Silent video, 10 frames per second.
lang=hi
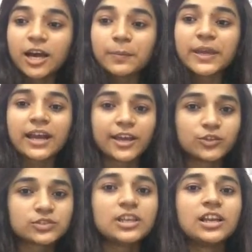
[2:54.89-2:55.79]
यहाँ पे एक
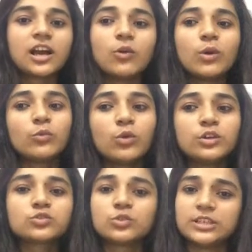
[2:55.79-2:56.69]
हाइड्रोजन लगा हुआ है
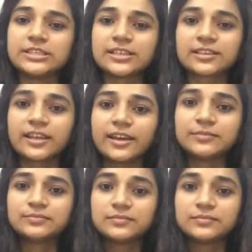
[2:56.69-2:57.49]
वो इसको दे सकता है